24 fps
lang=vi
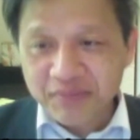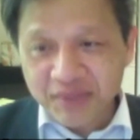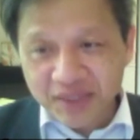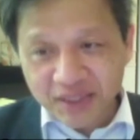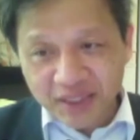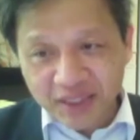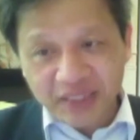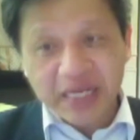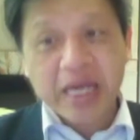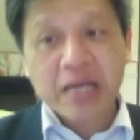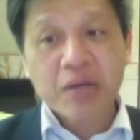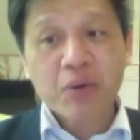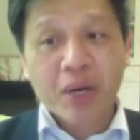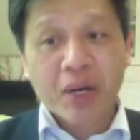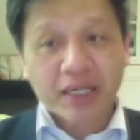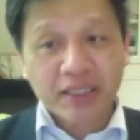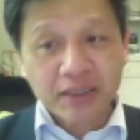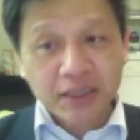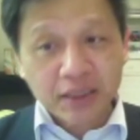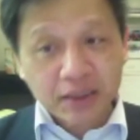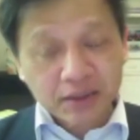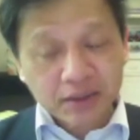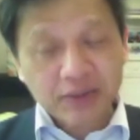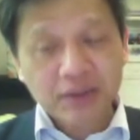thì đã hoàn
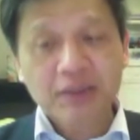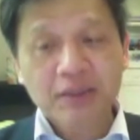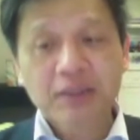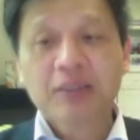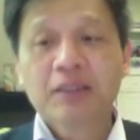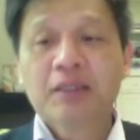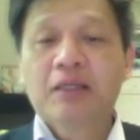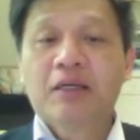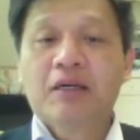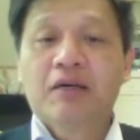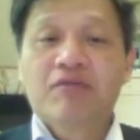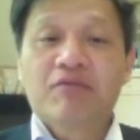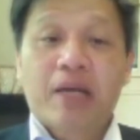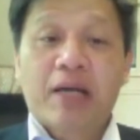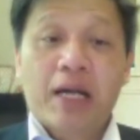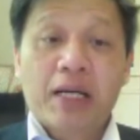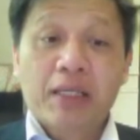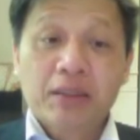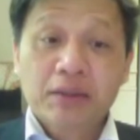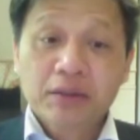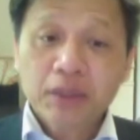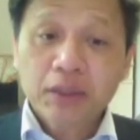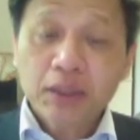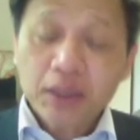tất
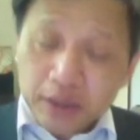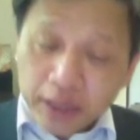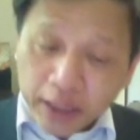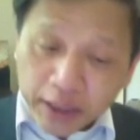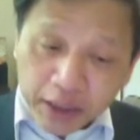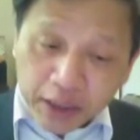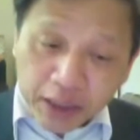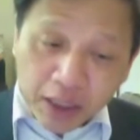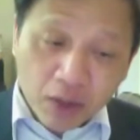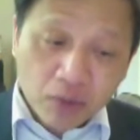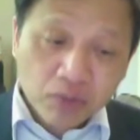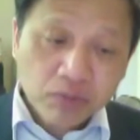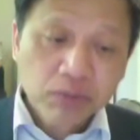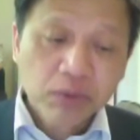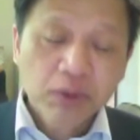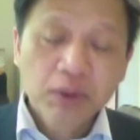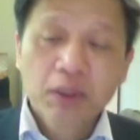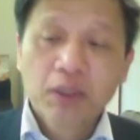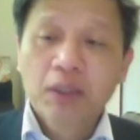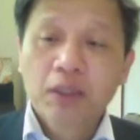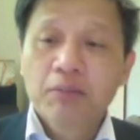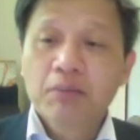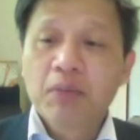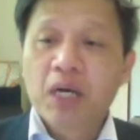và rất là thành công
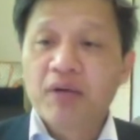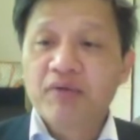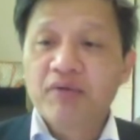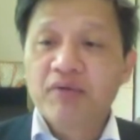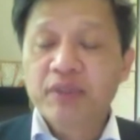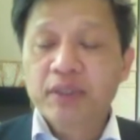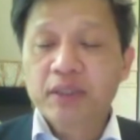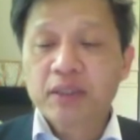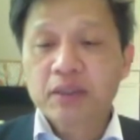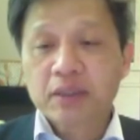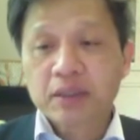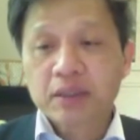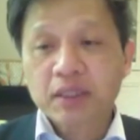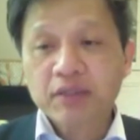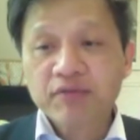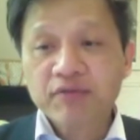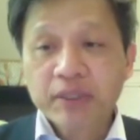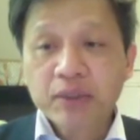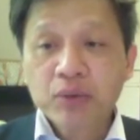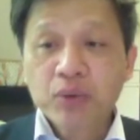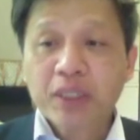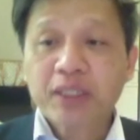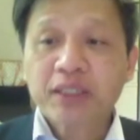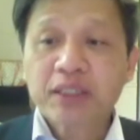bởi vì cái
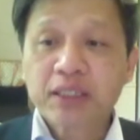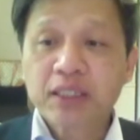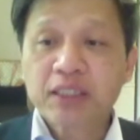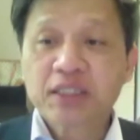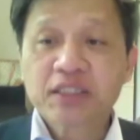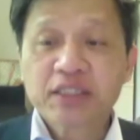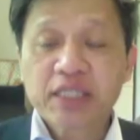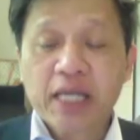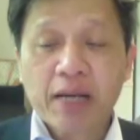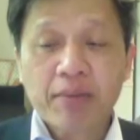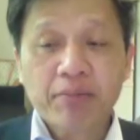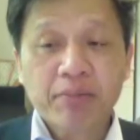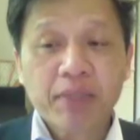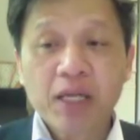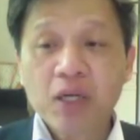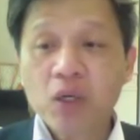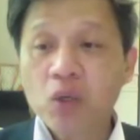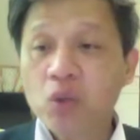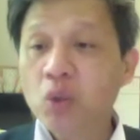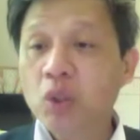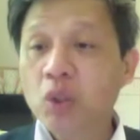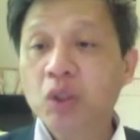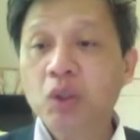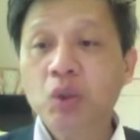phái đoàn tiền trạm đã
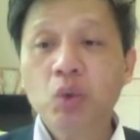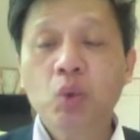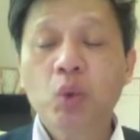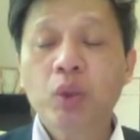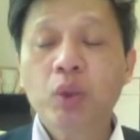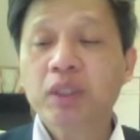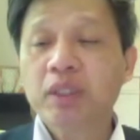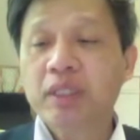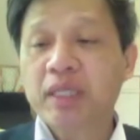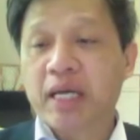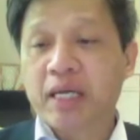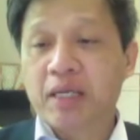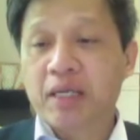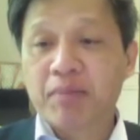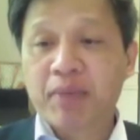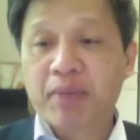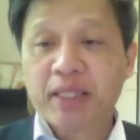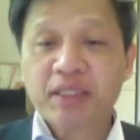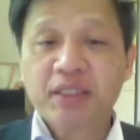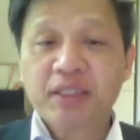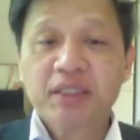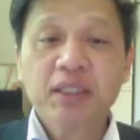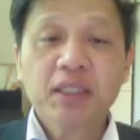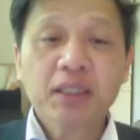luôn luôn đẩy
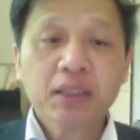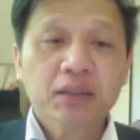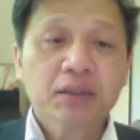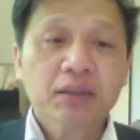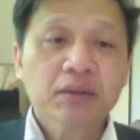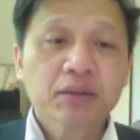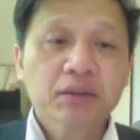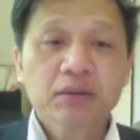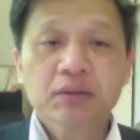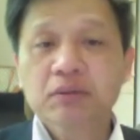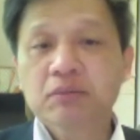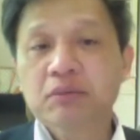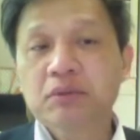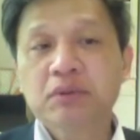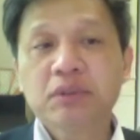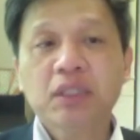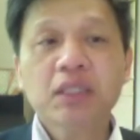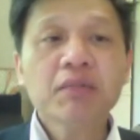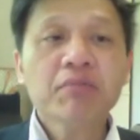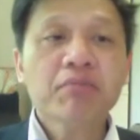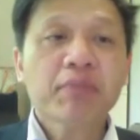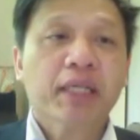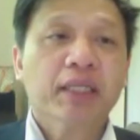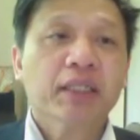mạnh nhắc nhấn
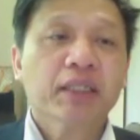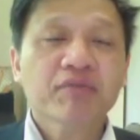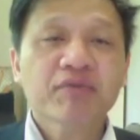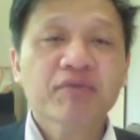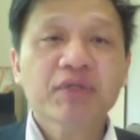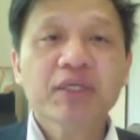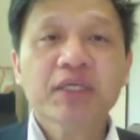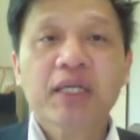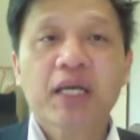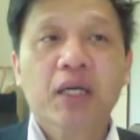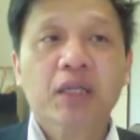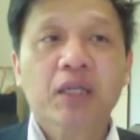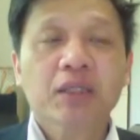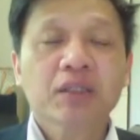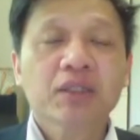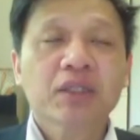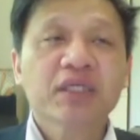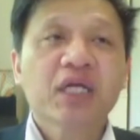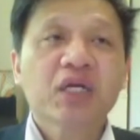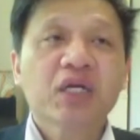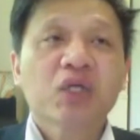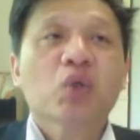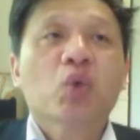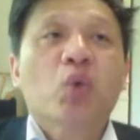mạnh cái vấn đề
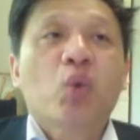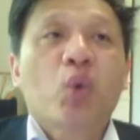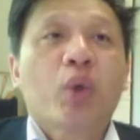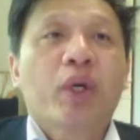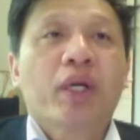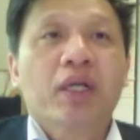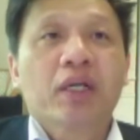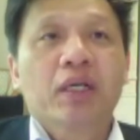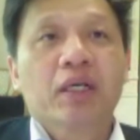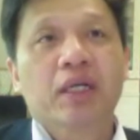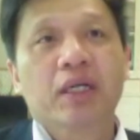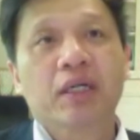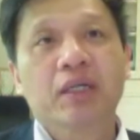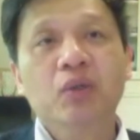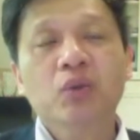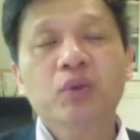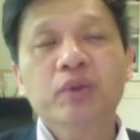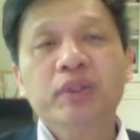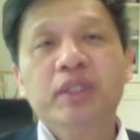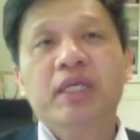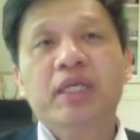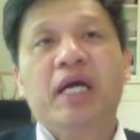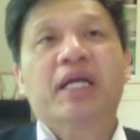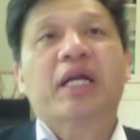nhân quyền là ưu
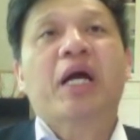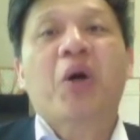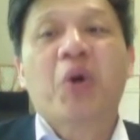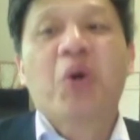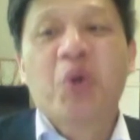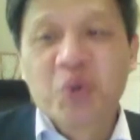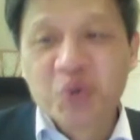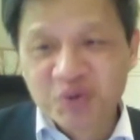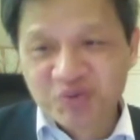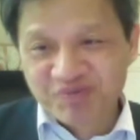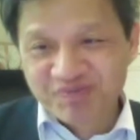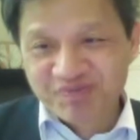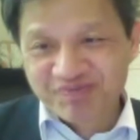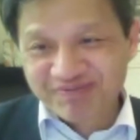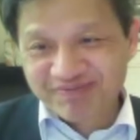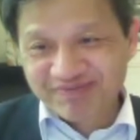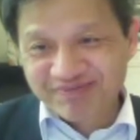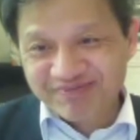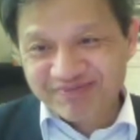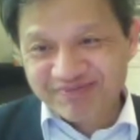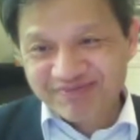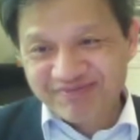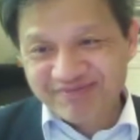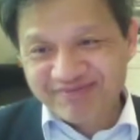tiên hàng đầu
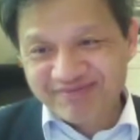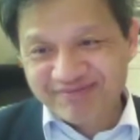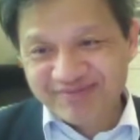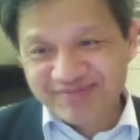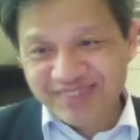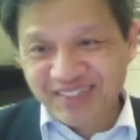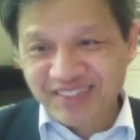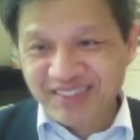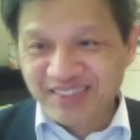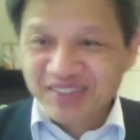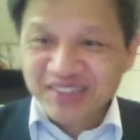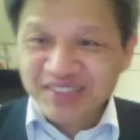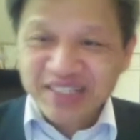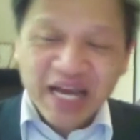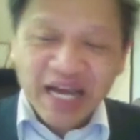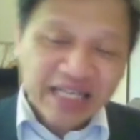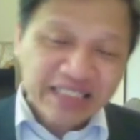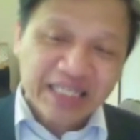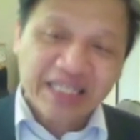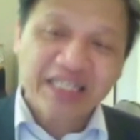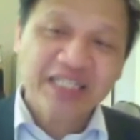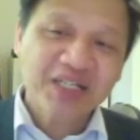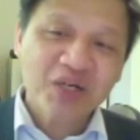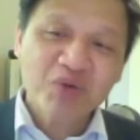đã, đã
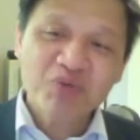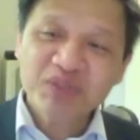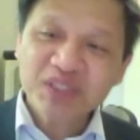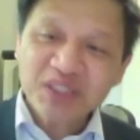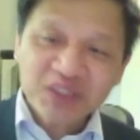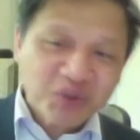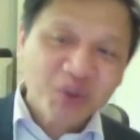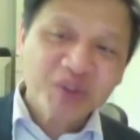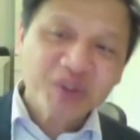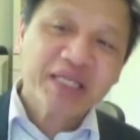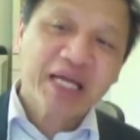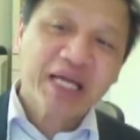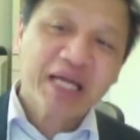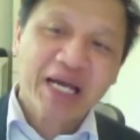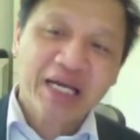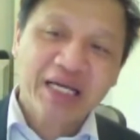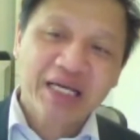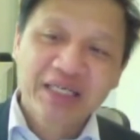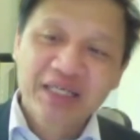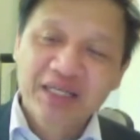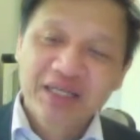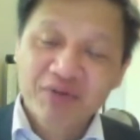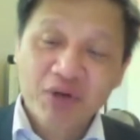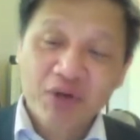thành công rất rõ ràng
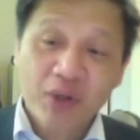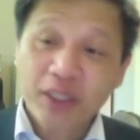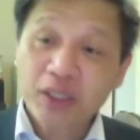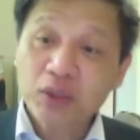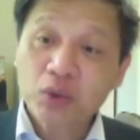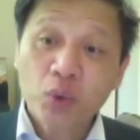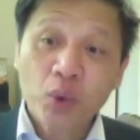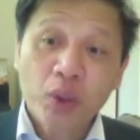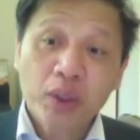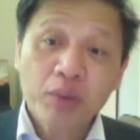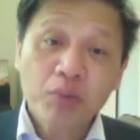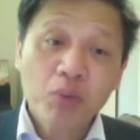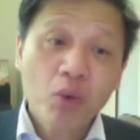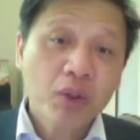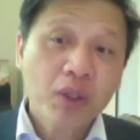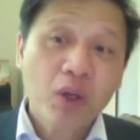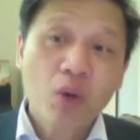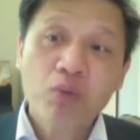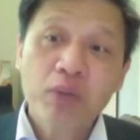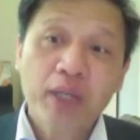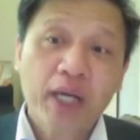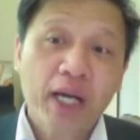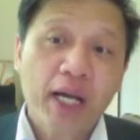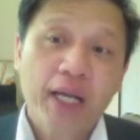và họ đã tuyên bố
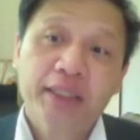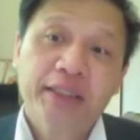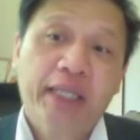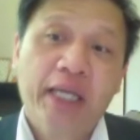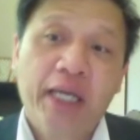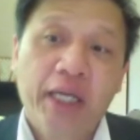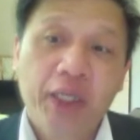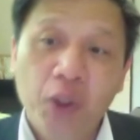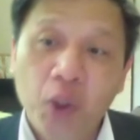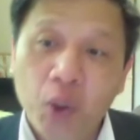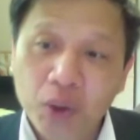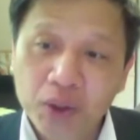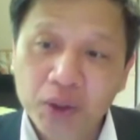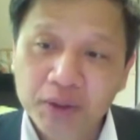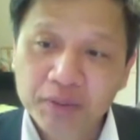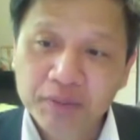công khai tại Hà Nội